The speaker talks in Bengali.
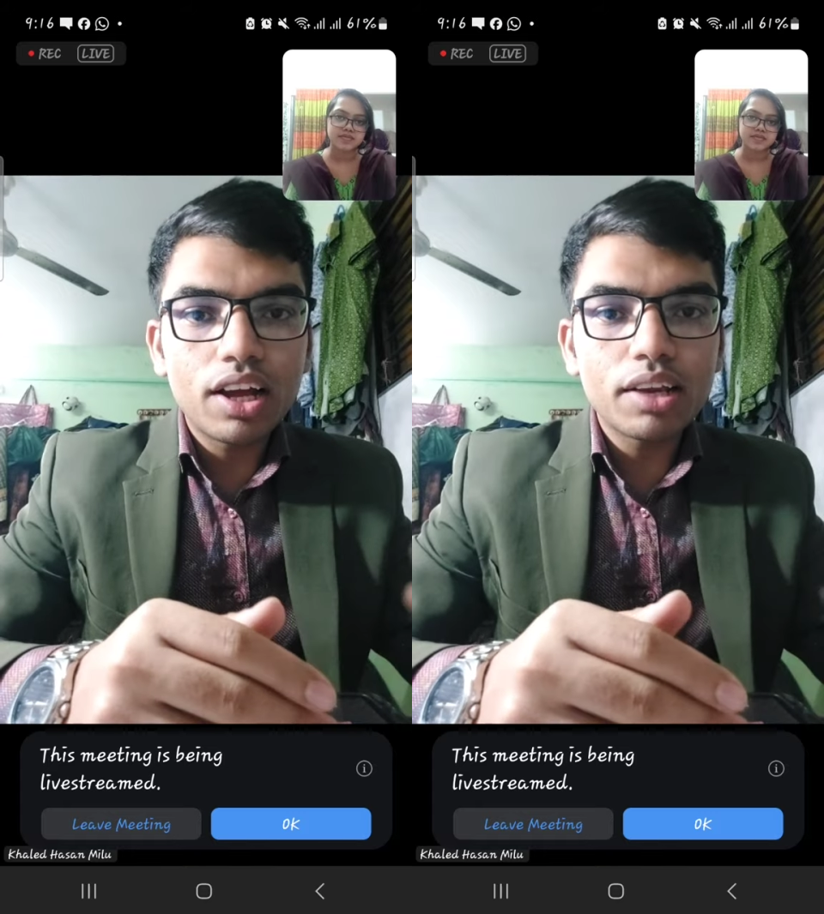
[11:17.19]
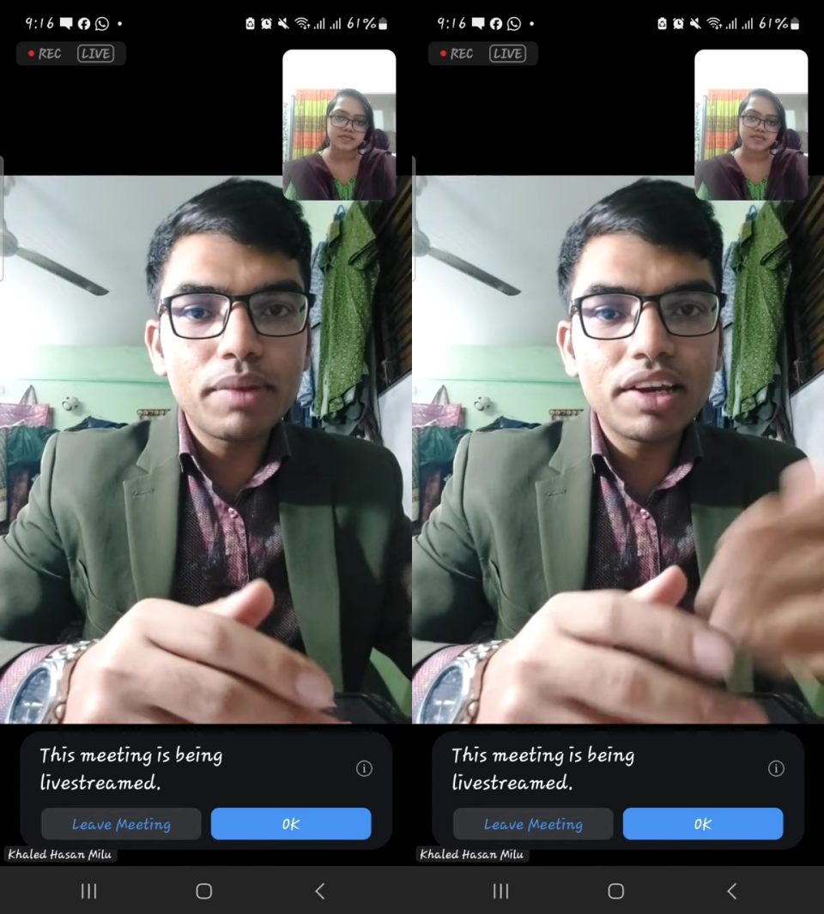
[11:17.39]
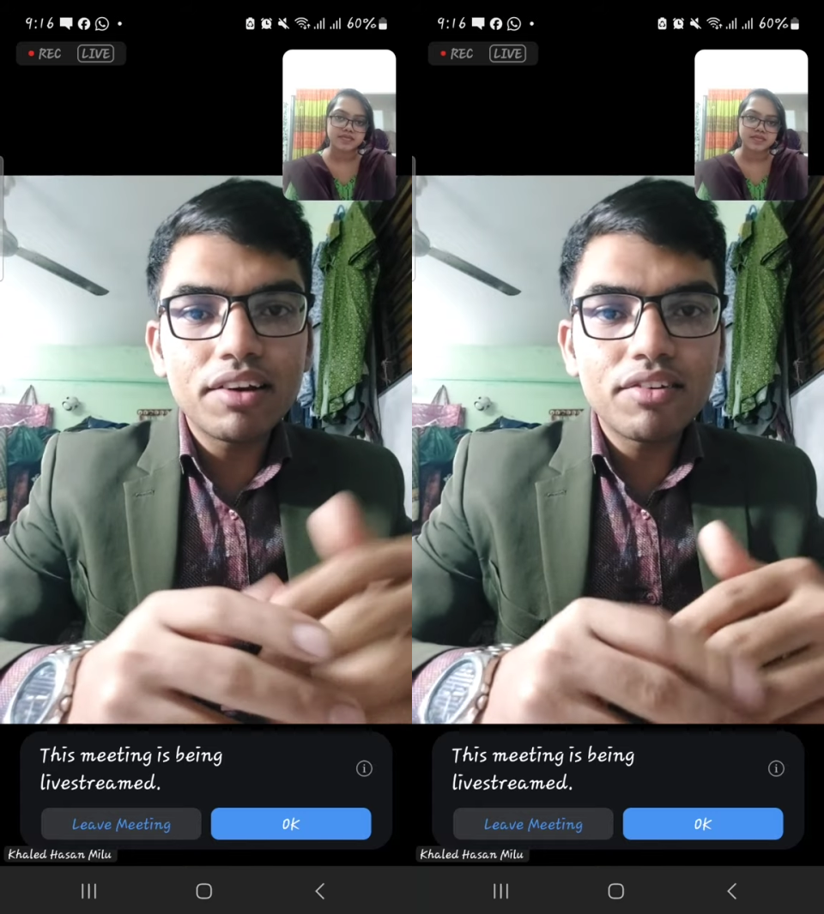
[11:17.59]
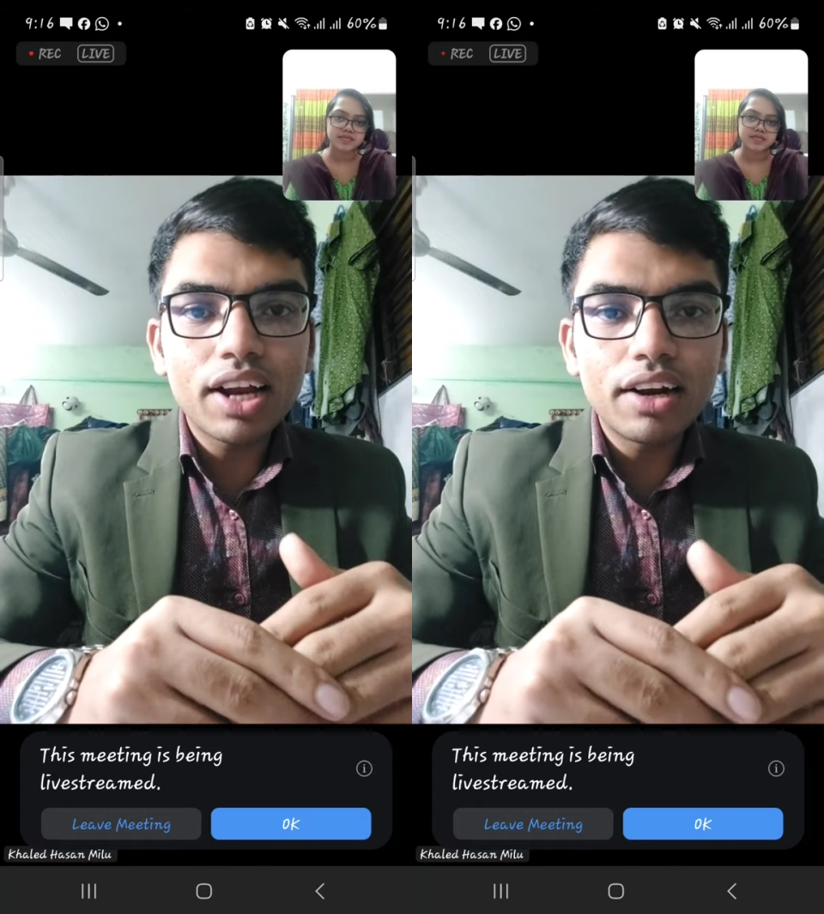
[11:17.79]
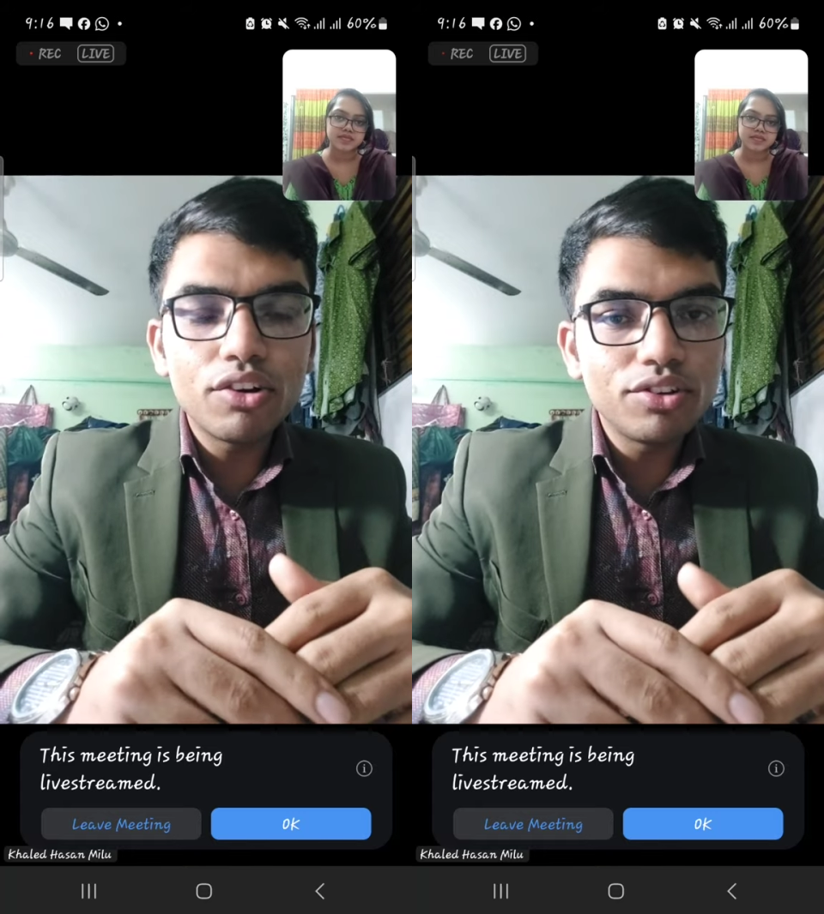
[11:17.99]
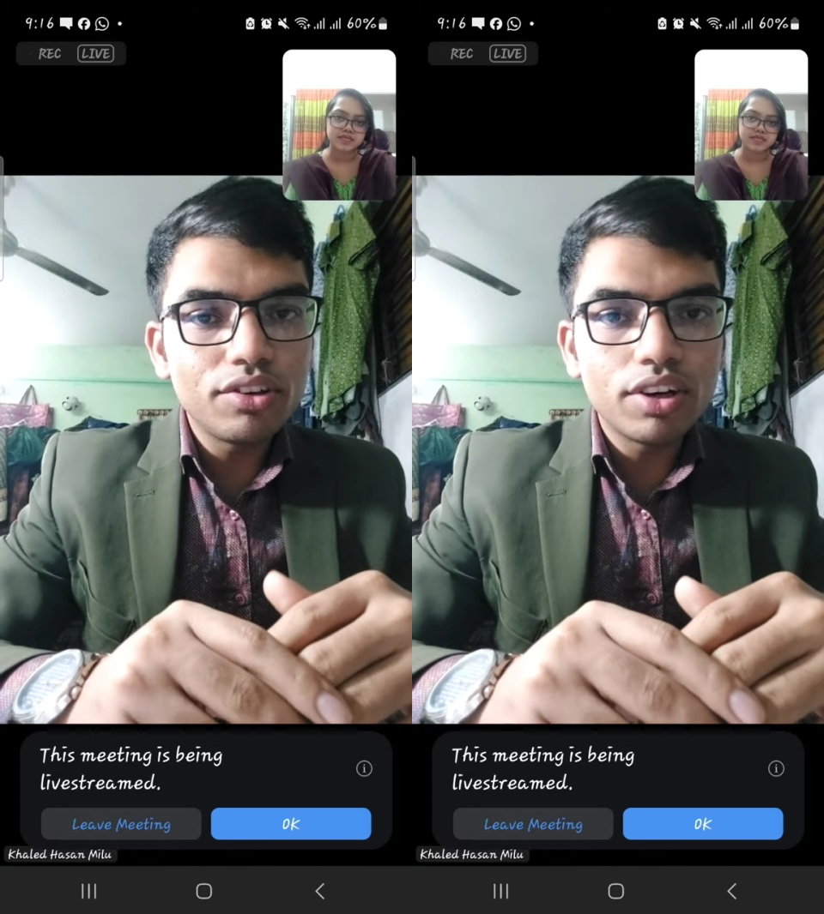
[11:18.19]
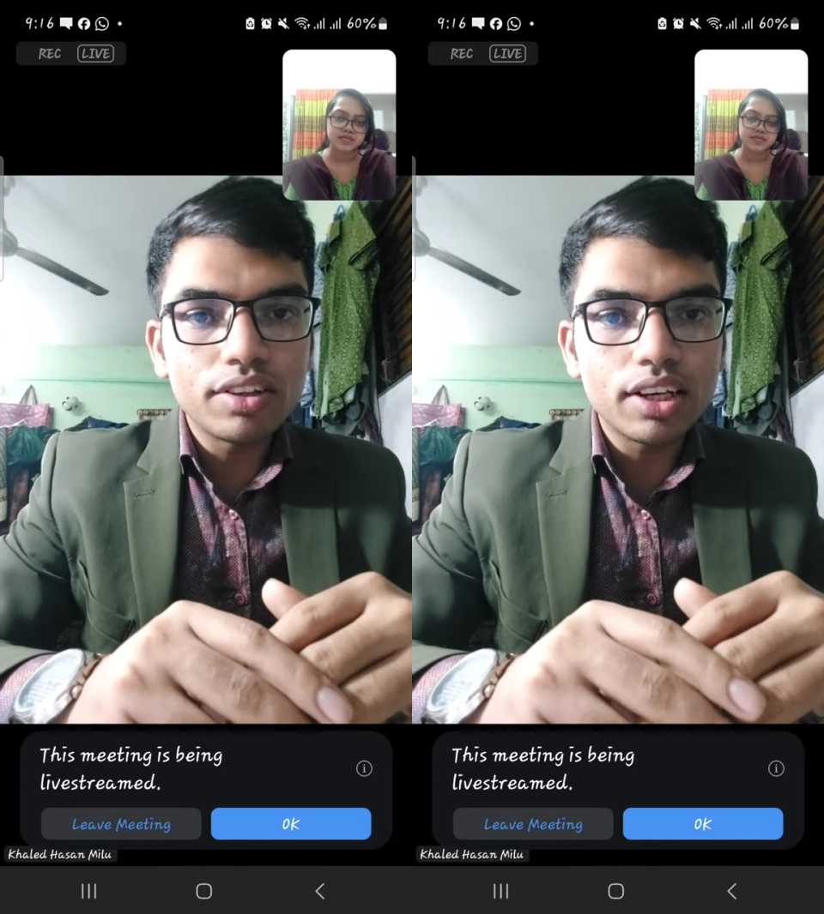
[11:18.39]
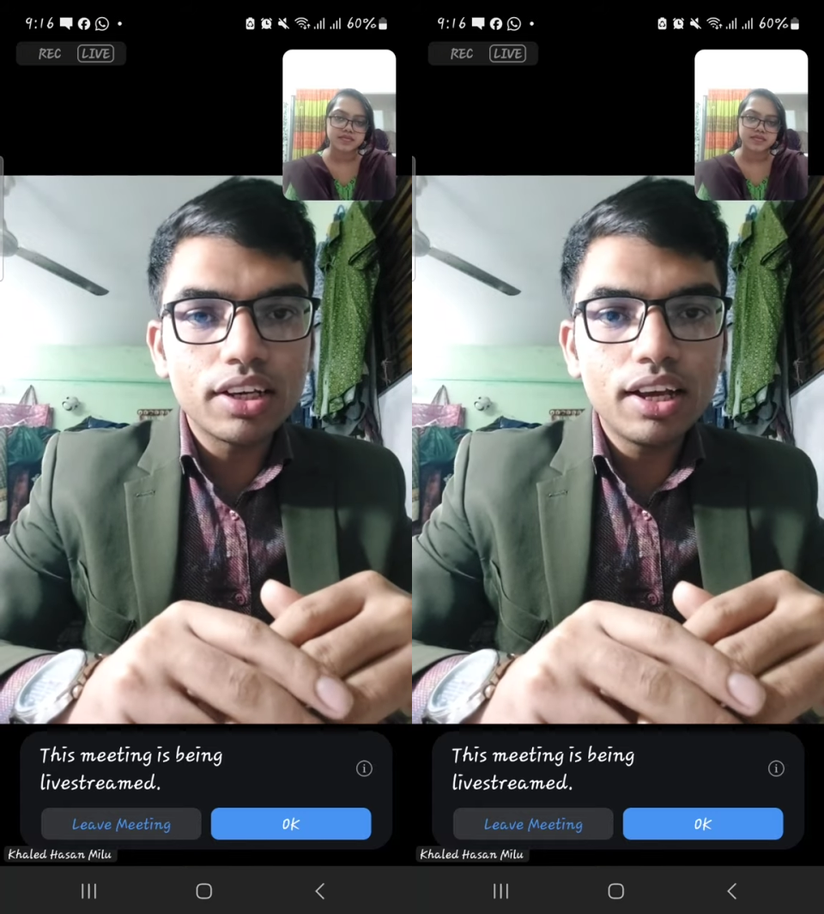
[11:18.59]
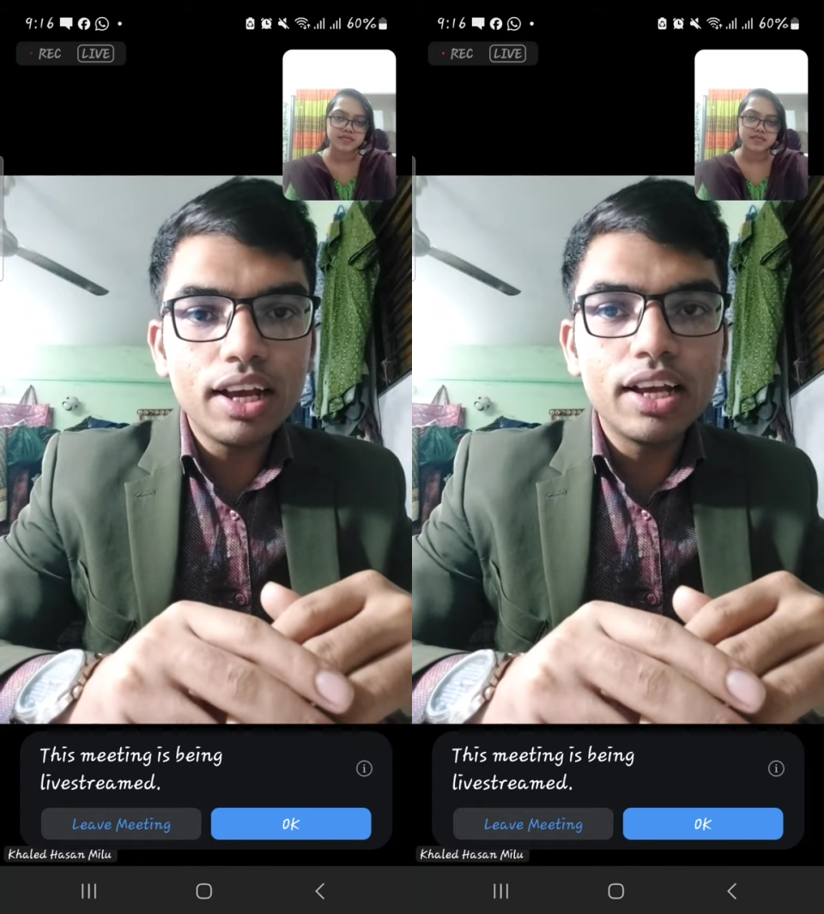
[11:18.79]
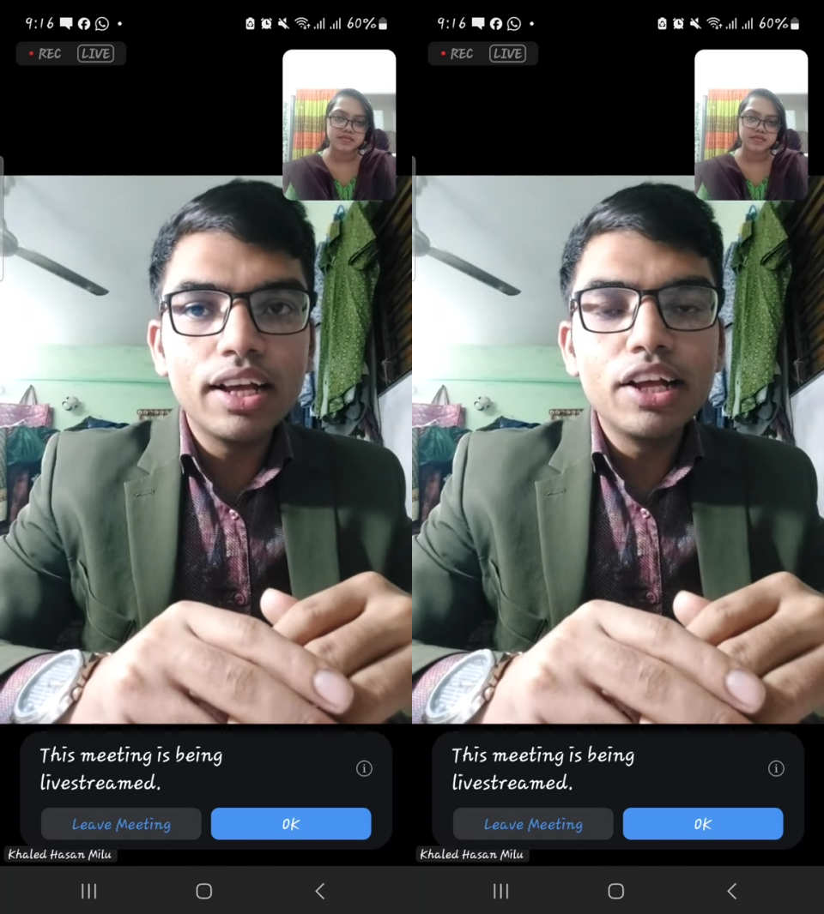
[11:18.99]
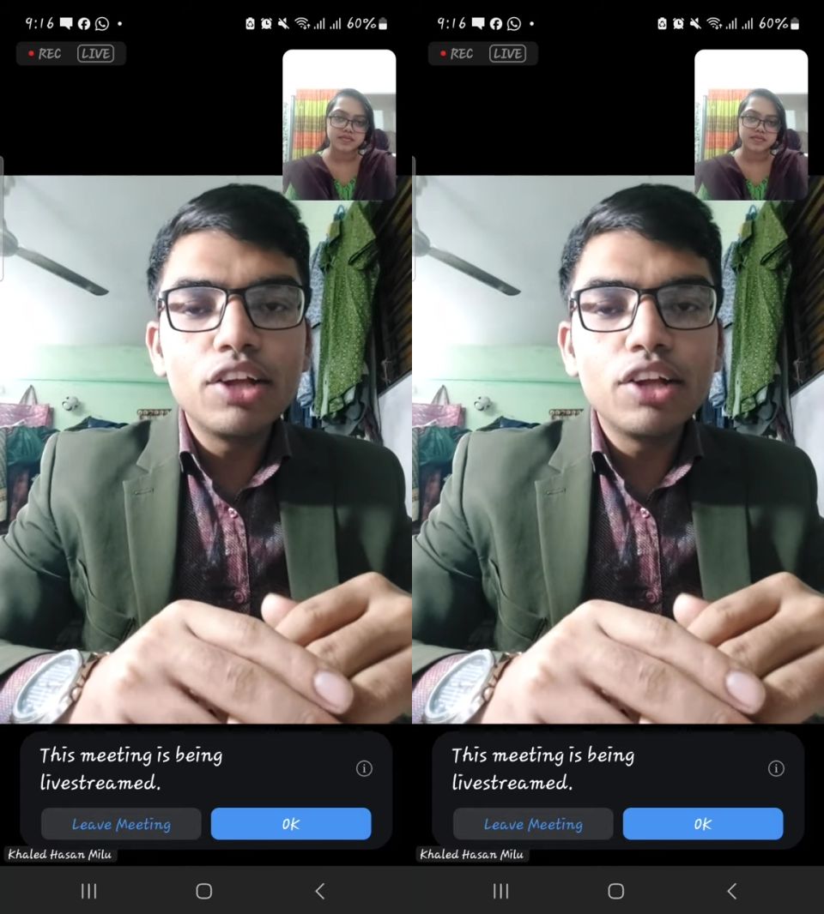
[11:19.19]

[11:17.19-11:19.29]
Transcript: আর কি পেডিয়াট্রিক কার্ডিওলজি হয়ে যায় হ্যাঁ